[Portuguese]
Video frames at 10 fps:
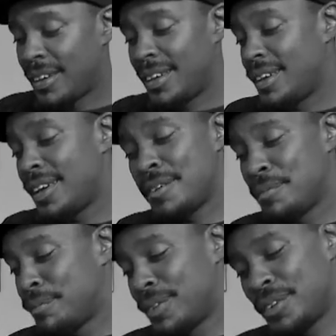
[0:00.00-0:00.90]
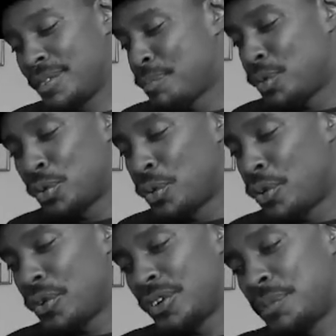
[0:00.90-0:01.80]
É, mano, é muito
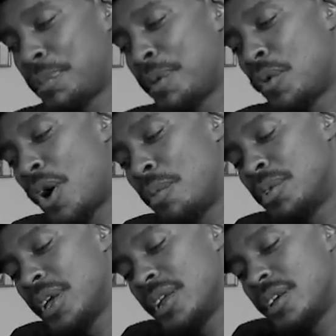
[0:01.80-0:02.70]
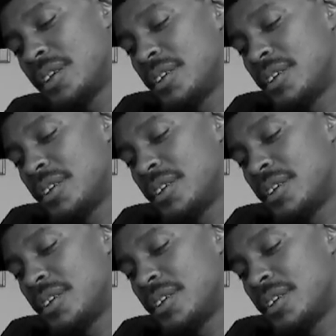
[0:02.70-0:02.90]
louco, eu acho que o primeiro álbum dele,